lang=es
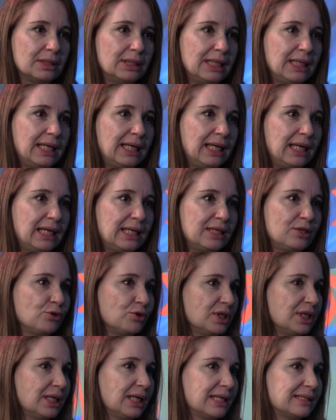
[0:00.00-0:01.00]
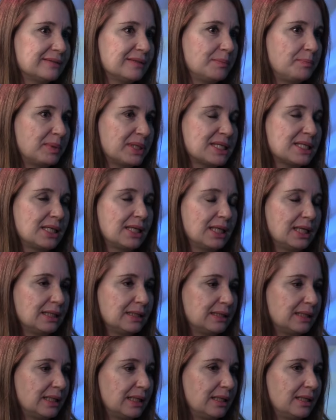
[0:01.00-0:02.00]
eh, y yo llegué a ser
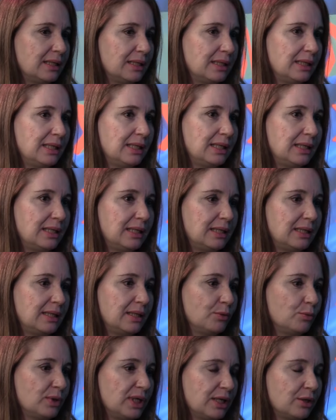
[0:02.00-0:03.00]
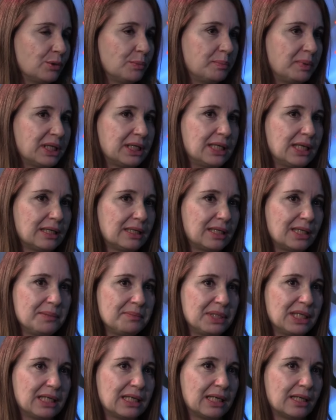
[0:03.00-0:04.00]
presidente eh, de una compañía
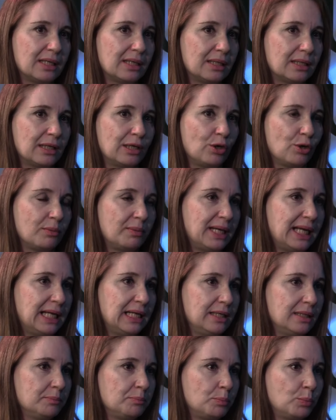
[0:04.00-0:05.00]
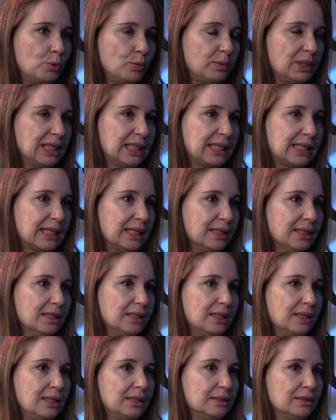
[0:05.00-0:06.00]
química global, pública.
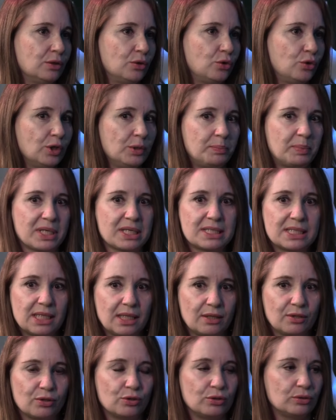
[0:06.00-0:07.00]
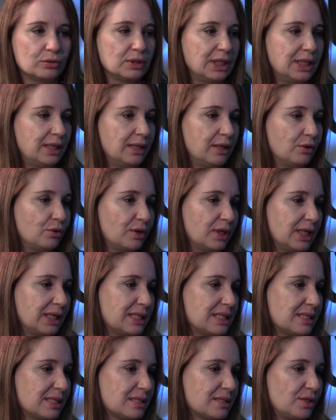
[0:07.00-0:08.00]
Hoy presido
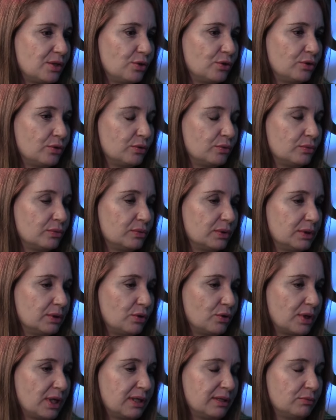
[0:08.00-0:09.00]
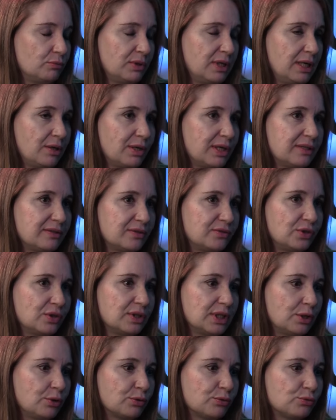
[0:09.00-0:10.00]
organización, una
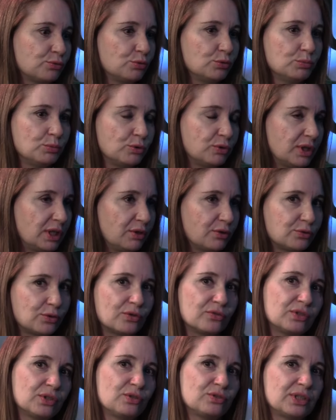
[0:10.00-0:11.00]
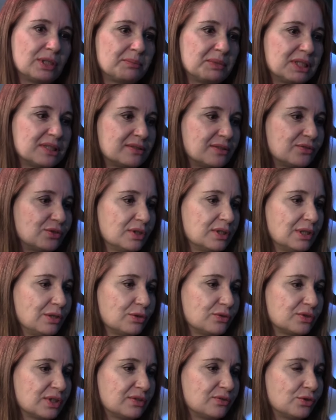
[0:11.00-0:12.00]
organización de consumo en los consejos de administración en
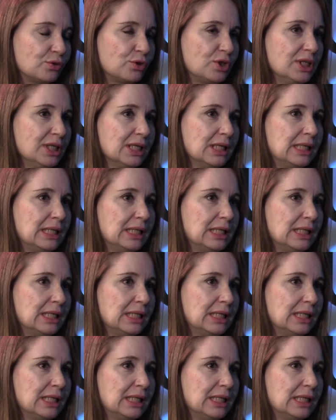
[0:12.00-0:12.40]
los que estoy,